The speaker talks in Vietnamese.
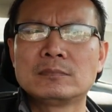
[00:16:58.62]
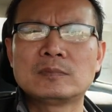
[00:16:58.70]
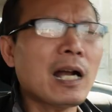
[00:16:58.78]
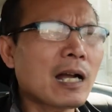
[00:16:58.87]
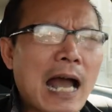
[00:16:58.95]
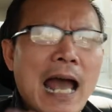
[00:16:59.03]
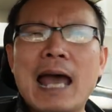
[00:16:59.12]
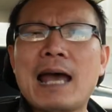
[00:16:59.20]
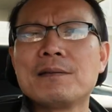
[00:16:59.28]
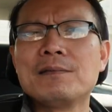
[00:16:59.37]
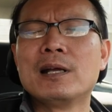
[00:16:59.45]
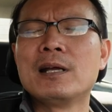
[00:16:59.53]
Tất
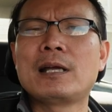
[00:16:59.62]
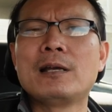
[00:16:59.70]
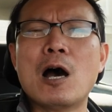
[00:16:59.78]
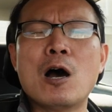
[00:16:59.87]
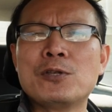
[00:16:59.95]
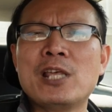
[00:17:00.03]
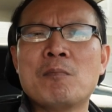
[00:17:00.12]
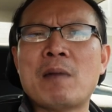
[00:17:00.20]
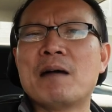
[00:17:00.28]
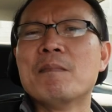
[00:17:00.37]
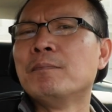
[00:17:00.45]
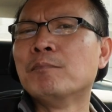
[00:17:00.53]
cả những cái đồ gì
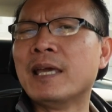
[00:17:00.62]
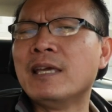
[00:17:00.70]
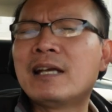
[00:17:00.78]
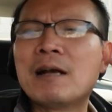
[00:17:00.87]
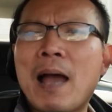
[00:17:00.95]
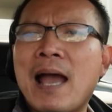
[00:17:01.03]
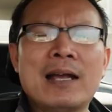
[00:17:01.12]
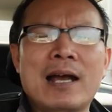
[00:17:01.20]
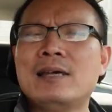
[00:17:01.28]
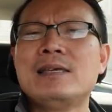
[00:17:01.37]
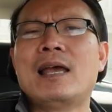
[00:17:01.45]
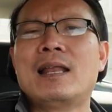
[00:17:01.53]
mà ở bên Mỹ các bạn
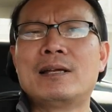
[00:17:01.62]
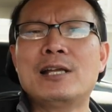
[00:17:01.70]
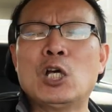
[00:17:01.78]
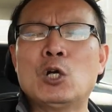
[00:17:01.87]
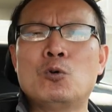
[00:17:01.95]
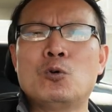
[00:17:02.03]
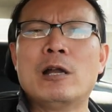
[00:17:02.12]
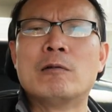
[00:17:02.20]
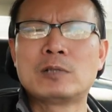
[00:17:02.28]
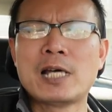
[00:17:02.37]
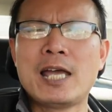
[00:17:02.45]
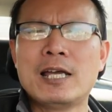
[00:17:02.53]
gửi về là đều
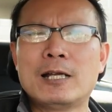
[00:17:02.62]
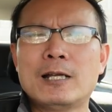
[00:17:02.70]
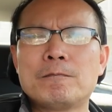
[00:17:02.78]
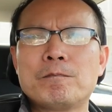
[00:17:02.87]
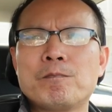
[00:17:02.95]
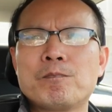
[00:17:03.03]
đóng thuế hết đó.